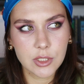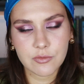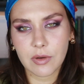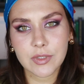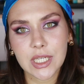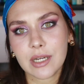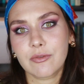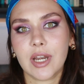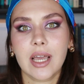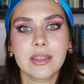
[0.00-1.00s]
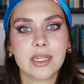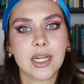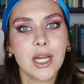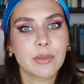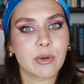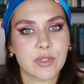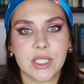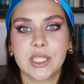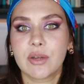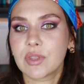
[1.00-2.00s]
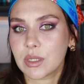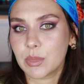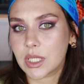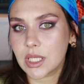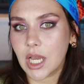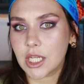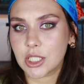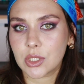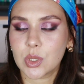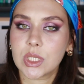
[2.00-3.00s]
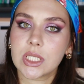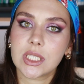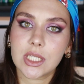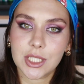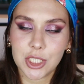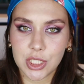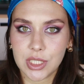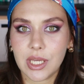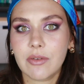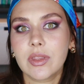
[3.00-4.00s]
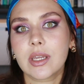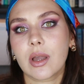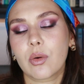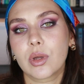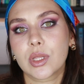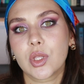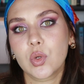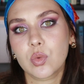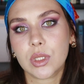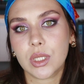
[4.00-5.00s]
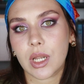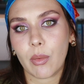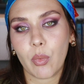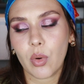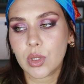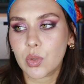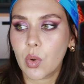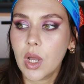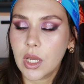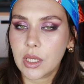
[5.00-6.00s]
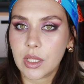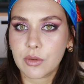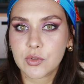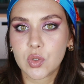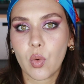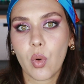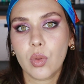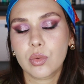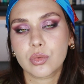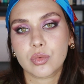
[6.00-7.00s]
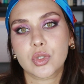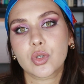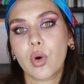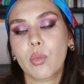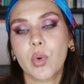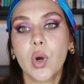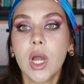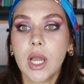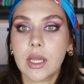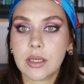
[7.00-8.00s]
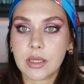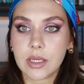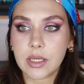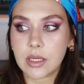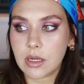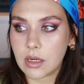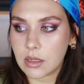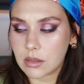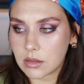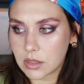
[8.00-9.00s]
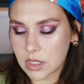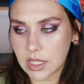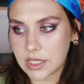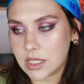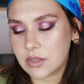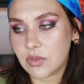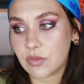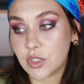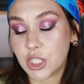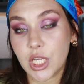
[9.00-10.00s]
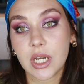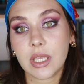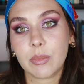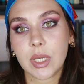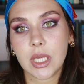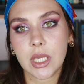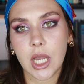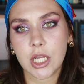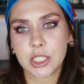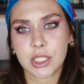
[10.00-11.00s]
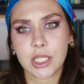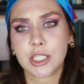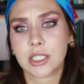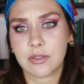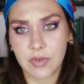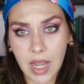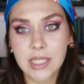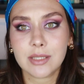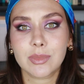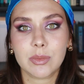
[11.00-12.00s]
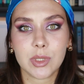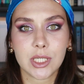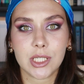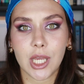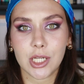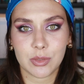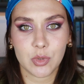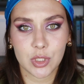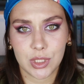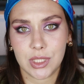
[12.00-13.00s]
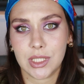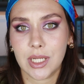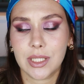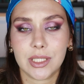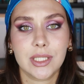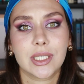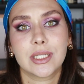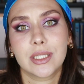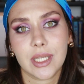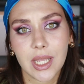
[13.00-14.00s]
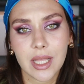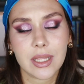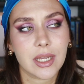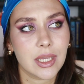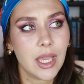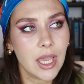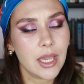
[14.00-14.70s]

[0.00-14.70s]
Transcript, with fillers: во всех вариантах повседневных макияжей, то есть это ежедневный какой-то нюд на работу или в школу, на учебу, и э, красивый вечерний макияж, и даже свадебный макияж можно сделать, и со стрелкой,